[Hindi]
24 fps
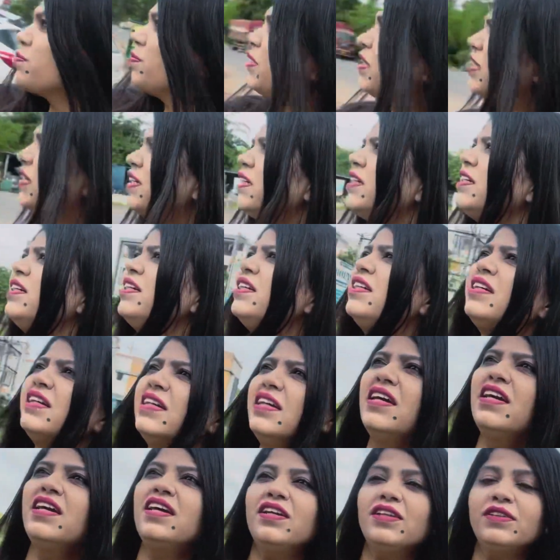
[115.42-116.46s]
में
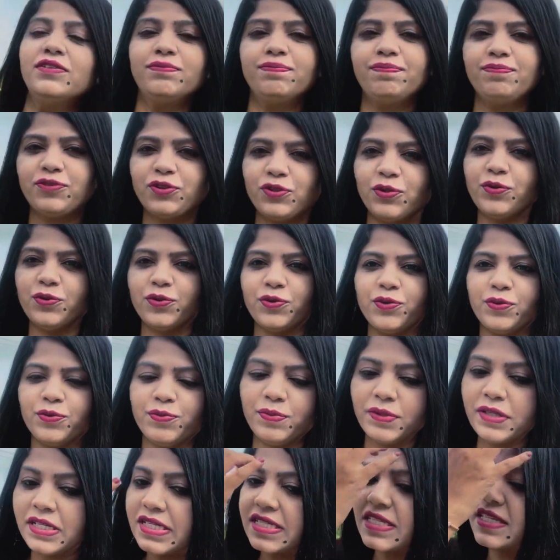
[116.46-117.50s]
तो
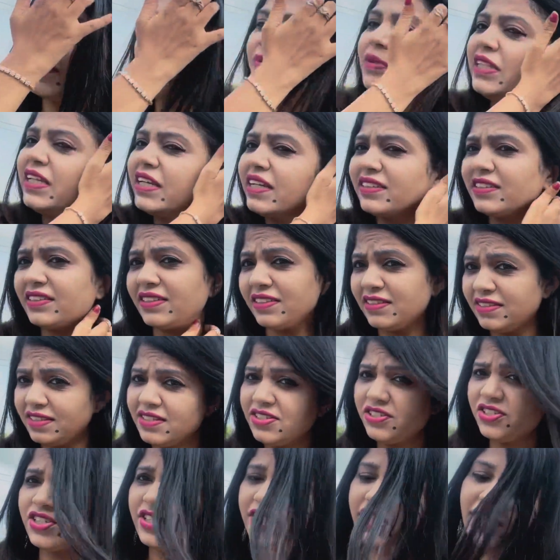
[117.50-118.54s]
सभी देखते हैं अंदर
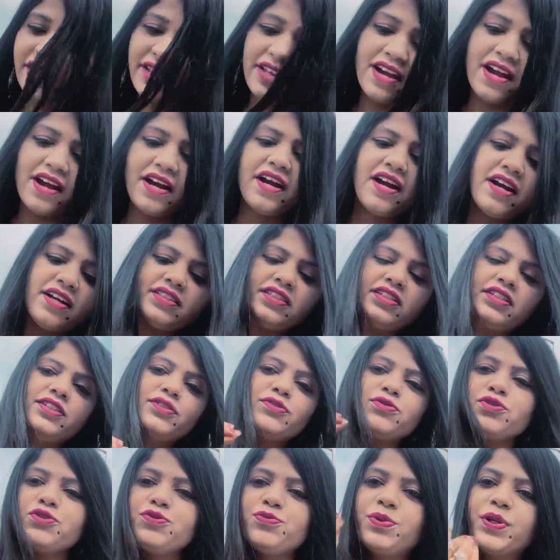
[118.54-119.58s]
जाके क्या खाते हैं
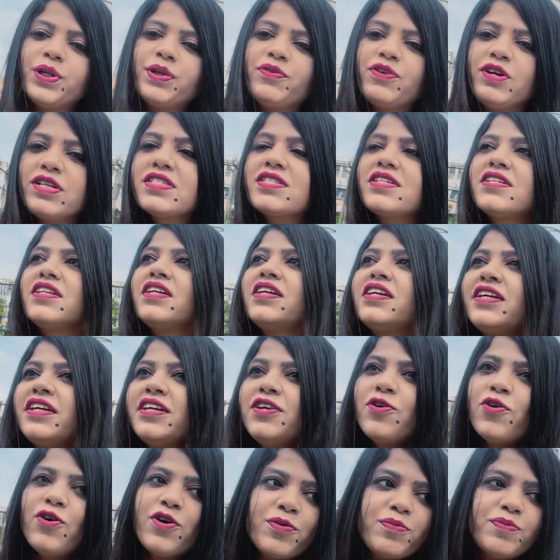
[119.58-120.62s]
कुछ ब्रेकफास्ट करेंगे
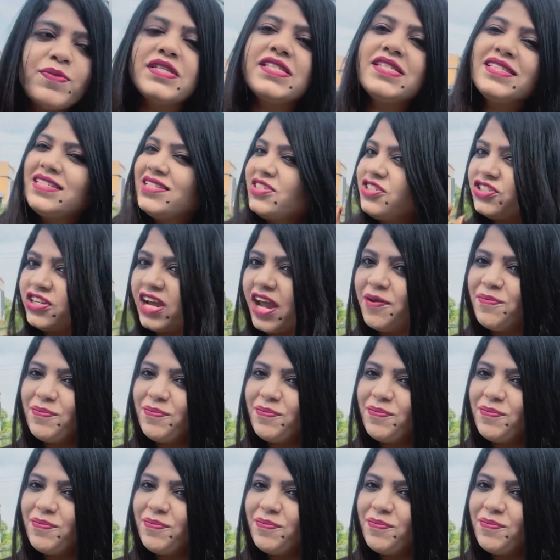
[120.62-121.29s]
और मस्त चाय